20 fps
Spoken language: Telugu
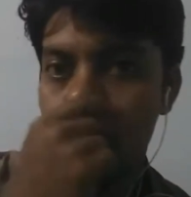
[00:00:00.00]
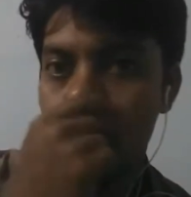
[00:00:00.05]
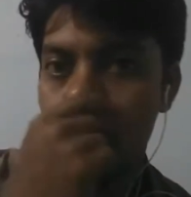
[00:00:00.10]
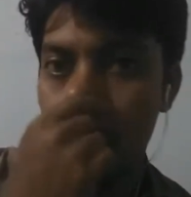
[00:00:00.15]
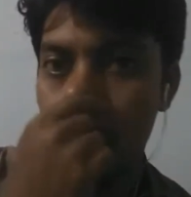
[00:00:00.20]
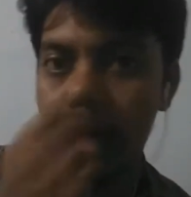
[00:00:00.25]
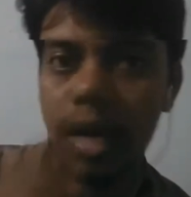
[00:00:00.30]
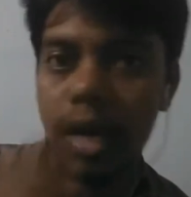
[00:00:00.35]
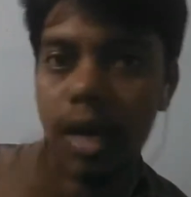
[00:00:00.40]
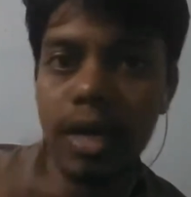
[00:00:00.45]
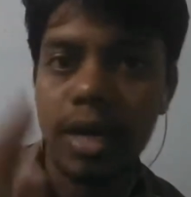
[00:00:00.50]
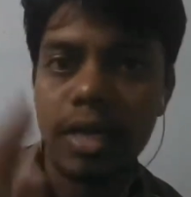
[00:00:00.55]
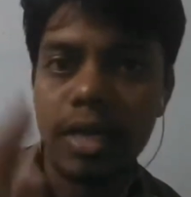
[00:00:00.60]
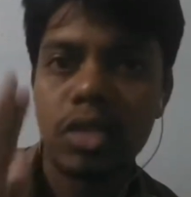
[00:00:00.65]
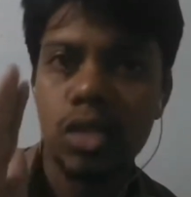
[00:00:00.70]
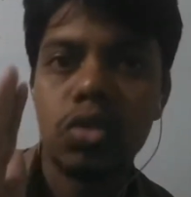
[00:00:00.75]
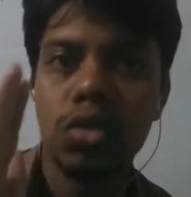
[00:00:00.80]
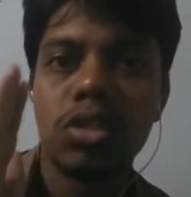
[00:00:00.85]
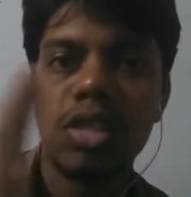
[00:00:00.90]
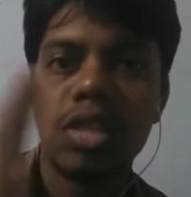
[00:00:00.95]
ఓకేనా
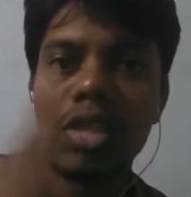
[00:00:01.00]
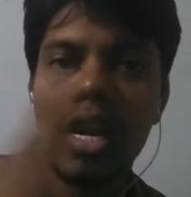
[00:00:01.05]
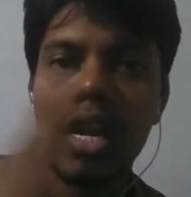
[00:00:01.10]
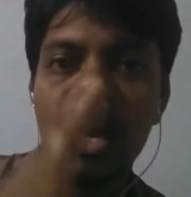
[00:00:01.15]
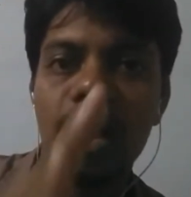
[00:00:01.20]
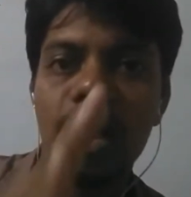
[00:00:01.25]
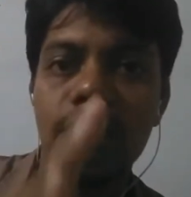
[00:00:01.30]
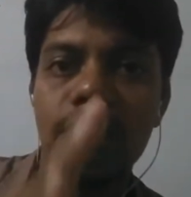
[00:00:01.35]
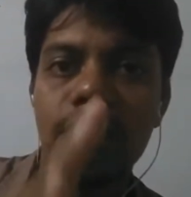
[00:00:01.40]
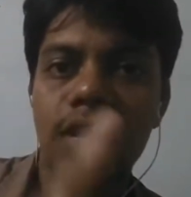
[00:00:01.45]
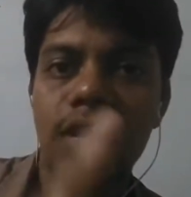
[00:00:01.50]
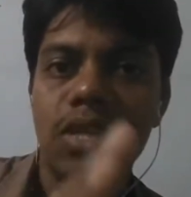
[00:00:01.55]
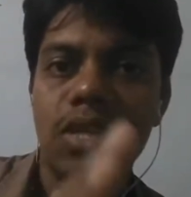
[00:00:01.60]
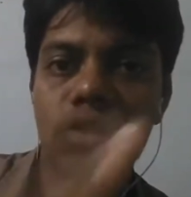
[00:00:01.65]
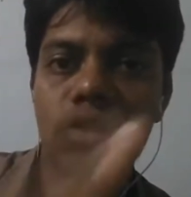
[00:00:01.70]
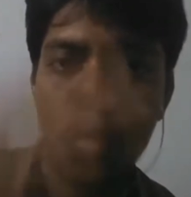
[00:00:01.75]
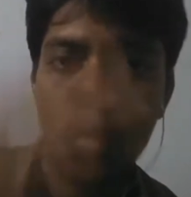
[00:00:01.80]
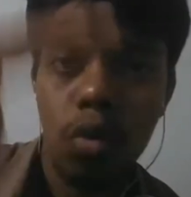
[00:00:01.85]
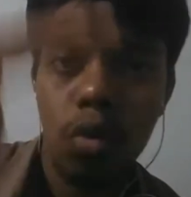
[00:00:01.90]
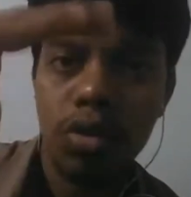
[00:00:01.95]
సో జనరల్
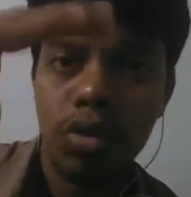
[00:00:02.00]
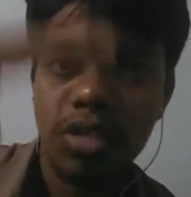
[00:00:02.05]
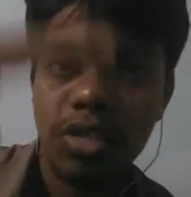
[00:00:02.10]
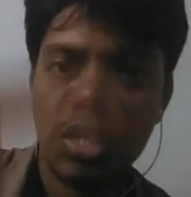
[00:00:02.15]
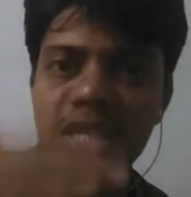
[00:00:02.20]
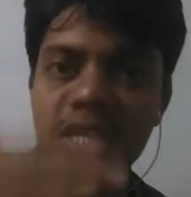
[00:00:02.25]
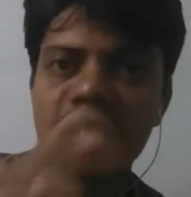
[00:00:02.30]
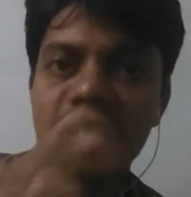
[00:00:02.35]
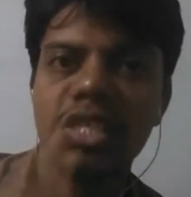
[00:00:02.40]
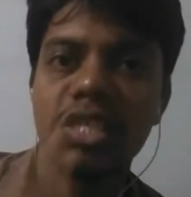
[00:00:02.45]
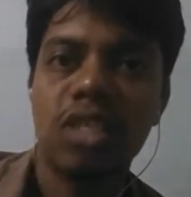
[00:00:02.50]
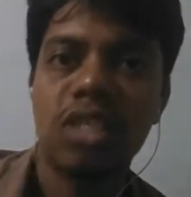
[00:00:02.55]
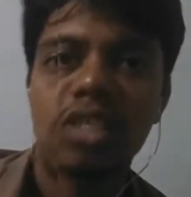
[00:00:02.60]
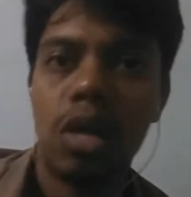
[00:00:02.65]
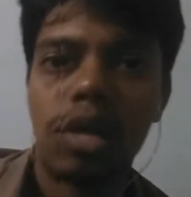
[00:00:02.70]
అవేర్నెస్లో సెక్షన్స్ ఇచ్చారు